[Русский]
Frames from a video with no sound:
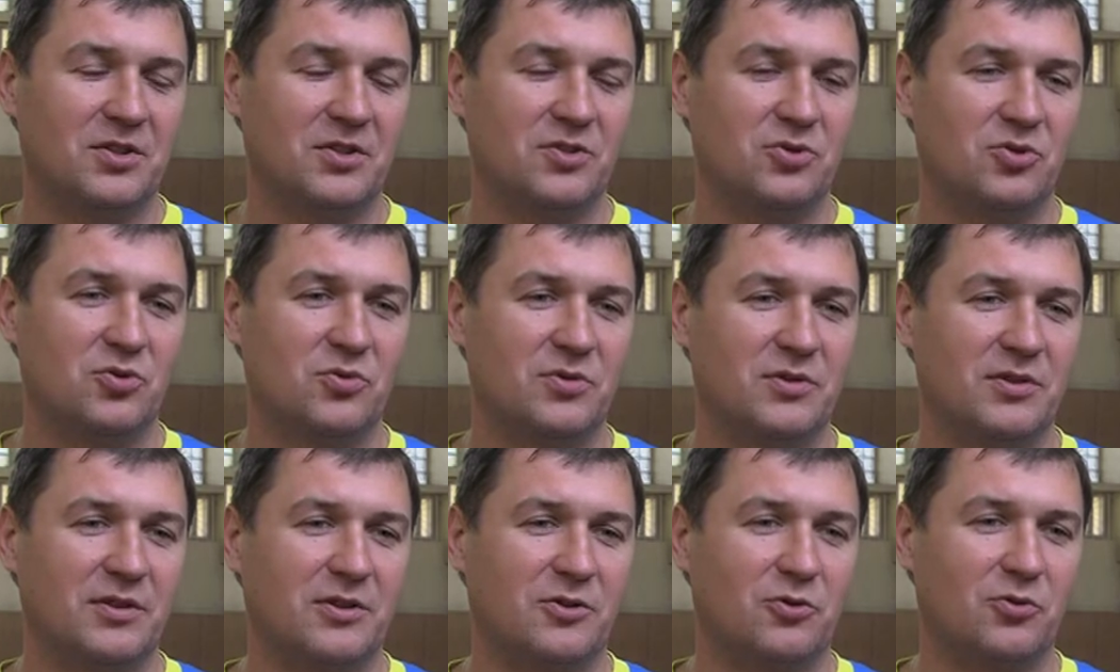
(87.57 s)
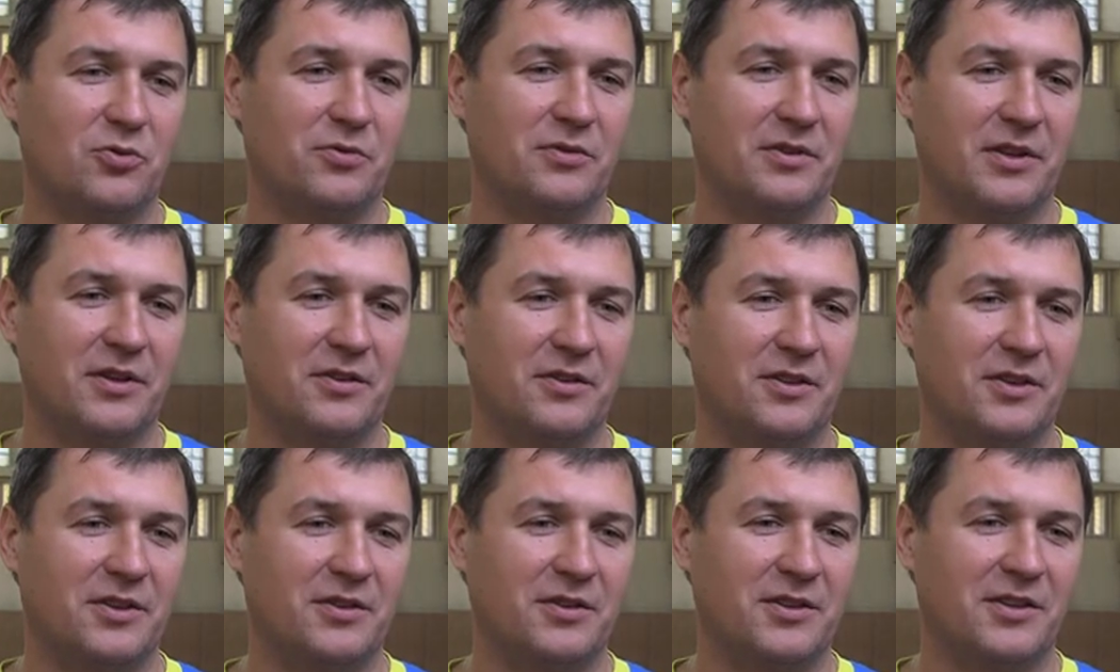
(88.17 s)
чувство крови,
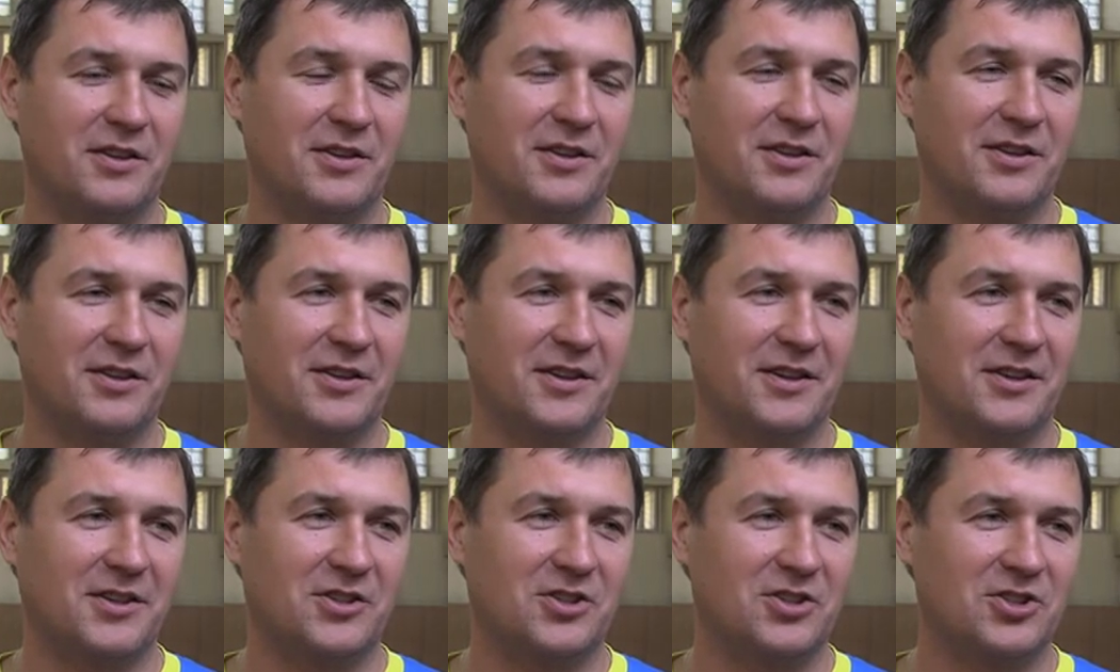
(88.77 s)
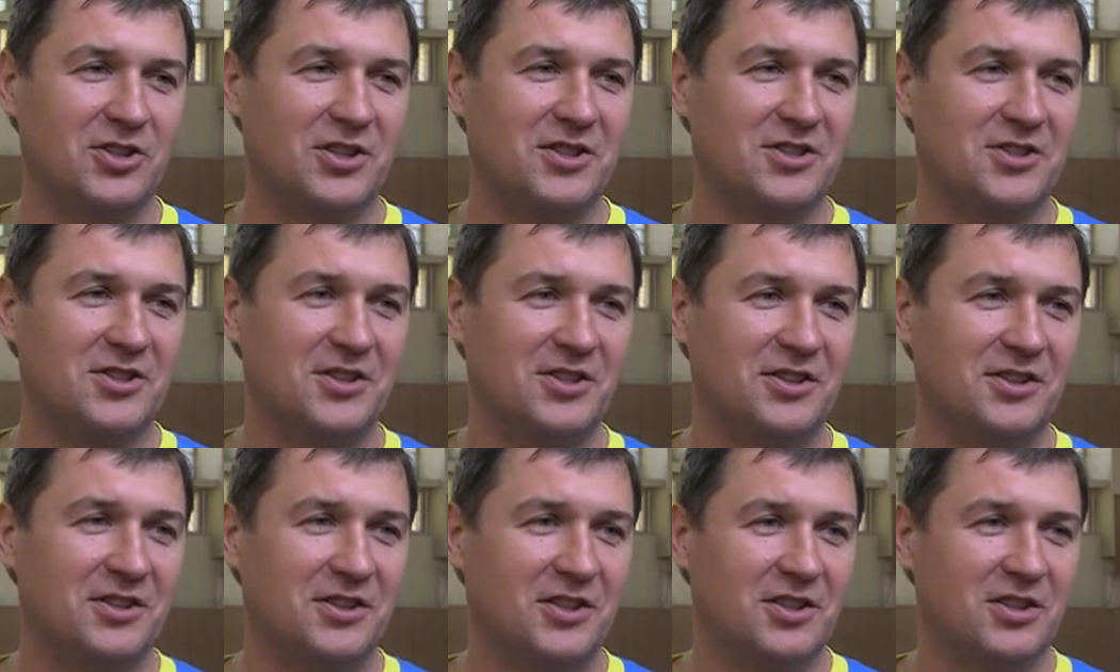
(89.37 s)
наверное, да, или как
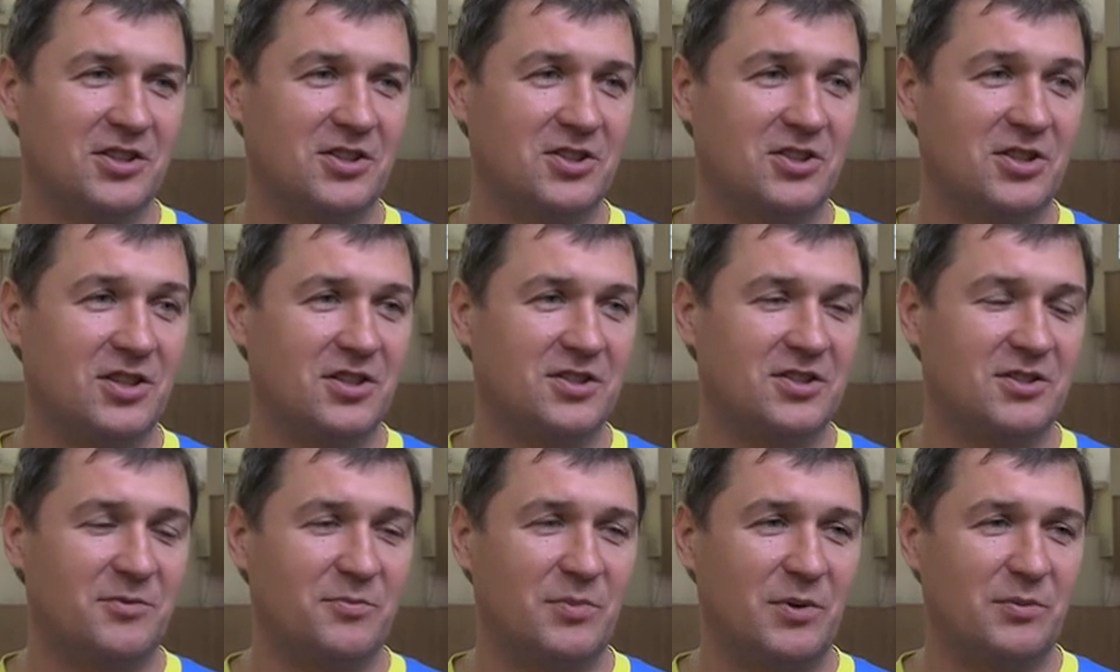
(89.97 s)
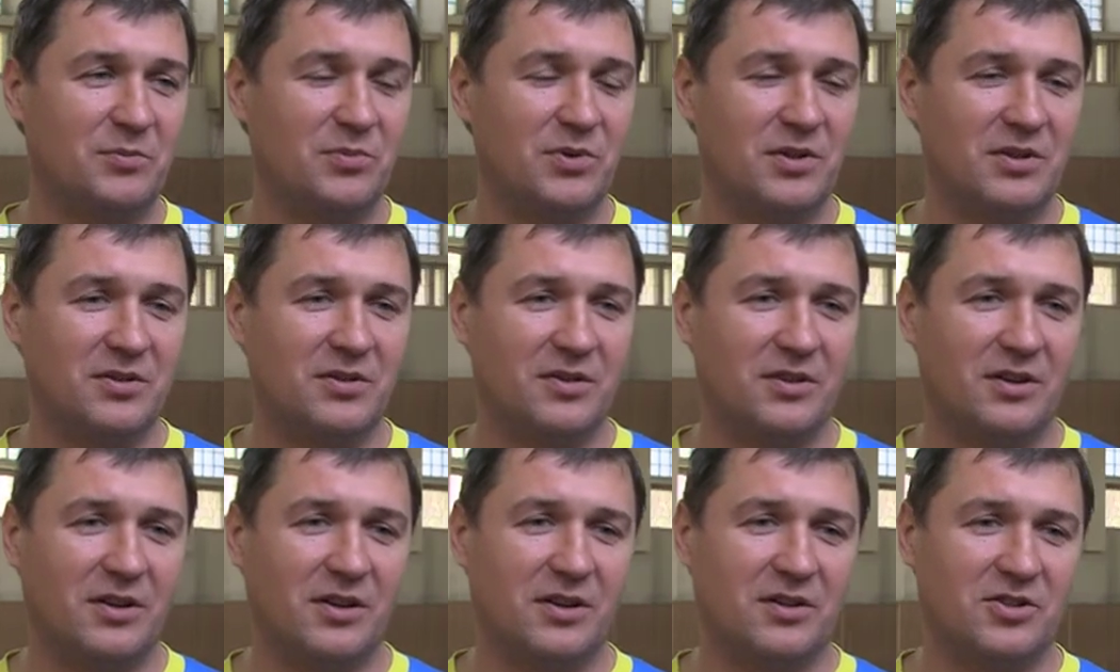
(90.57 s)
жажда, жажда
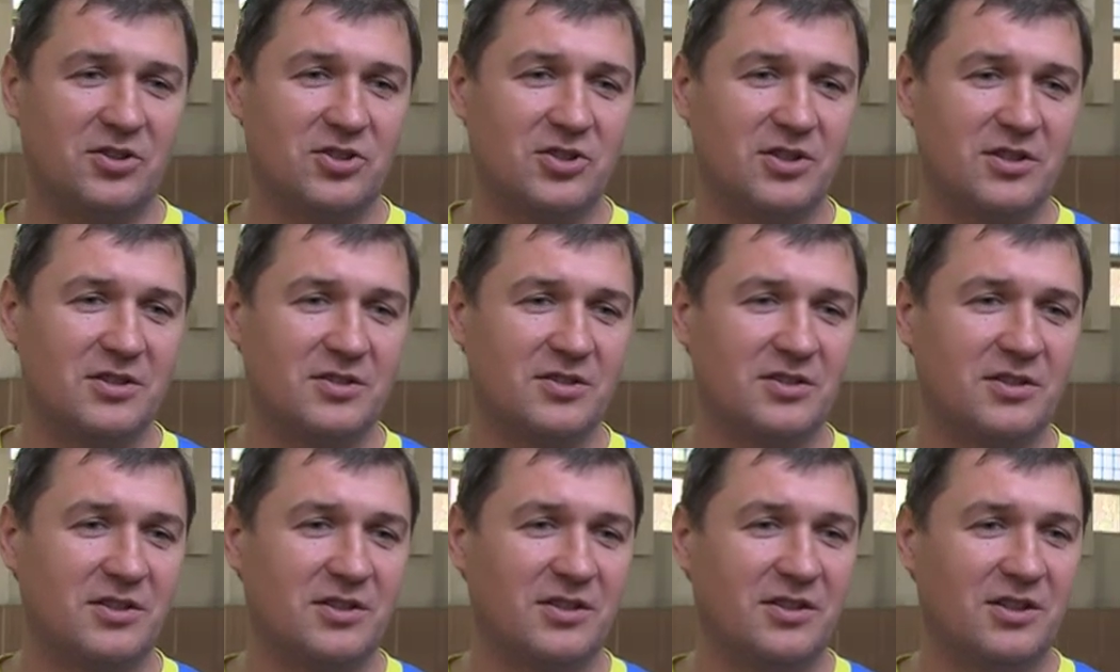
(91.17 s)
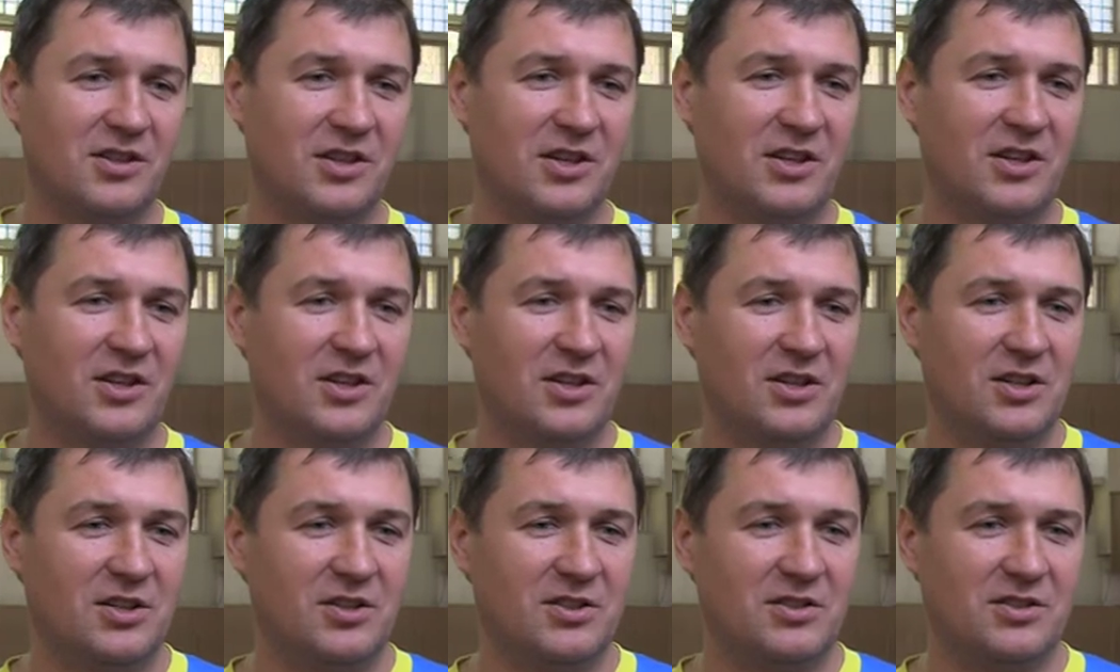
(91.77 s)
победы или жажда
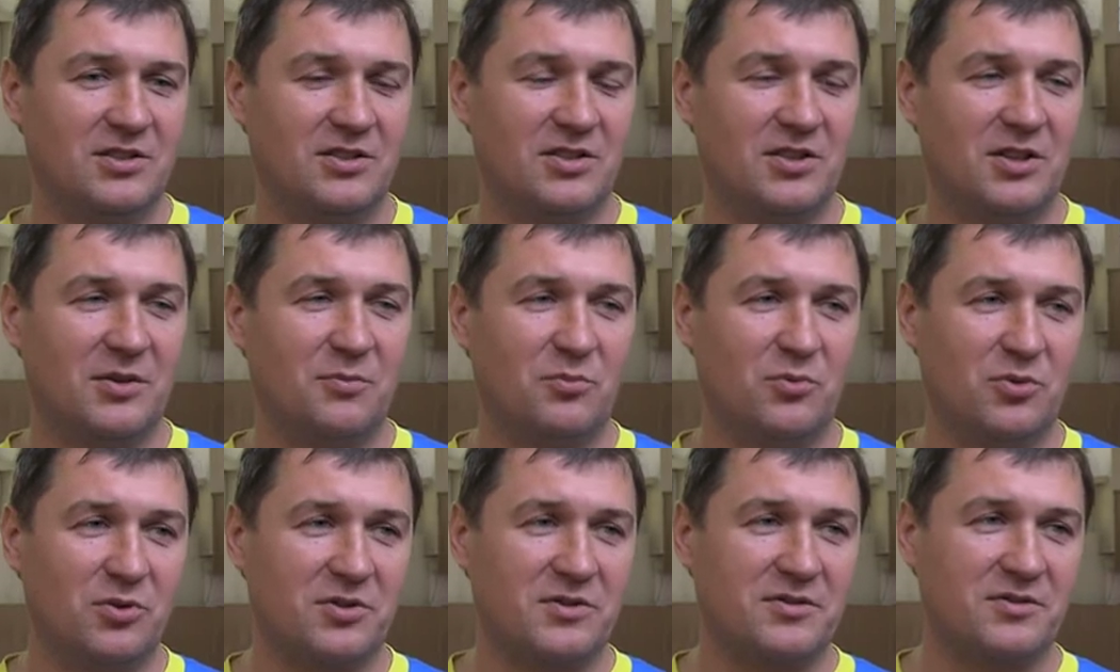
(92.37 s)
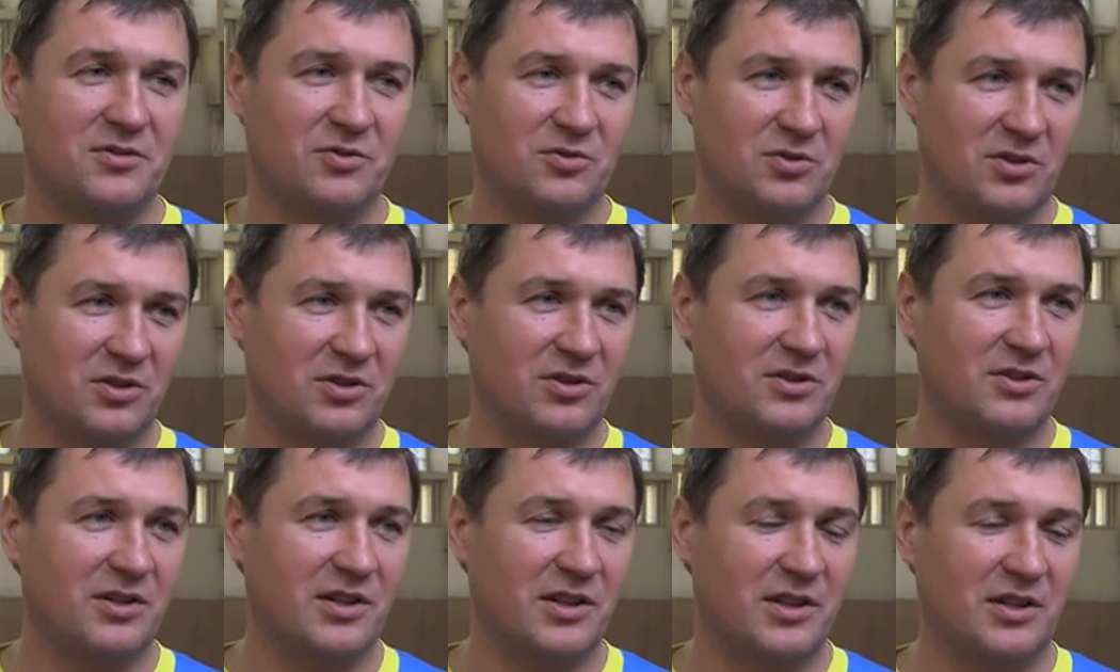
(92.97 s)
единоборства у них
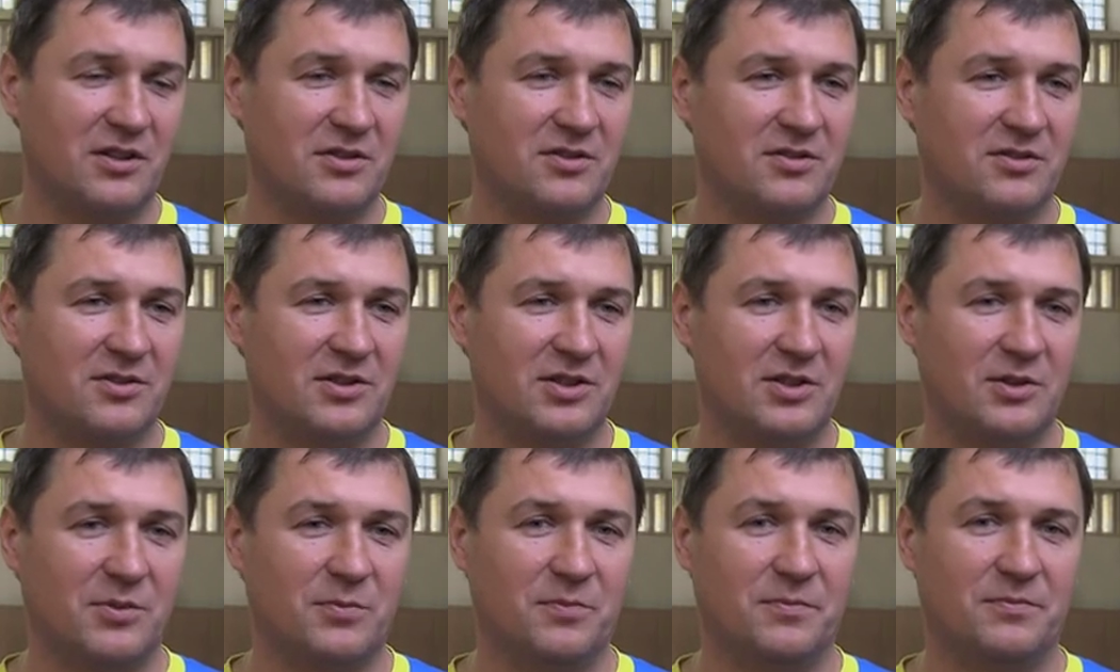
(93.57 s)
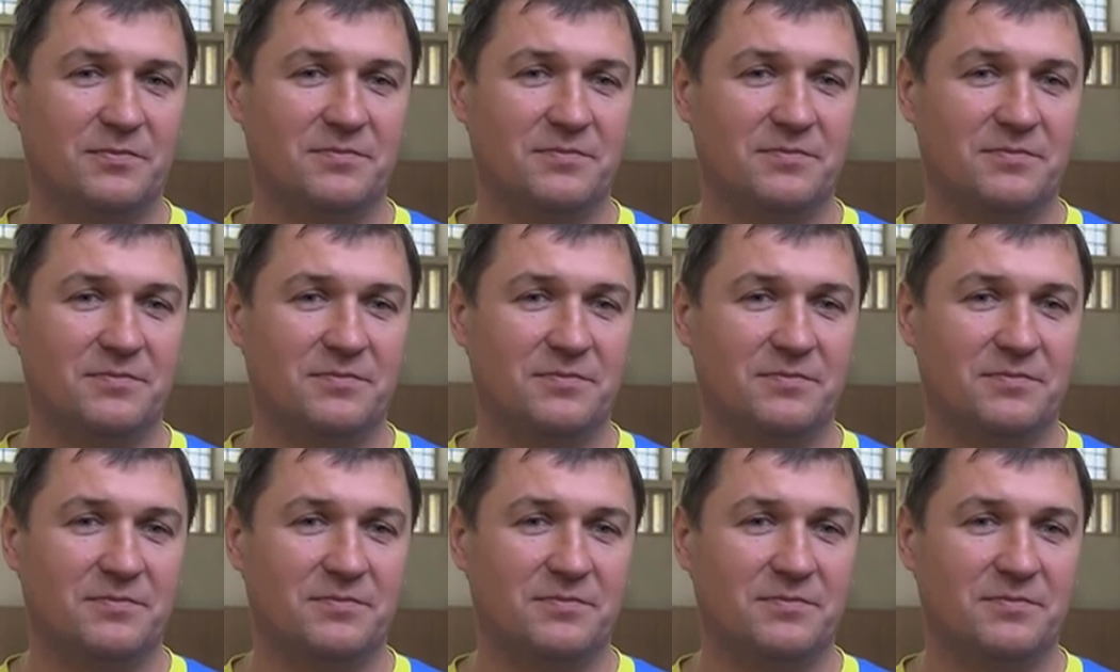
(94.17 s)
играет. И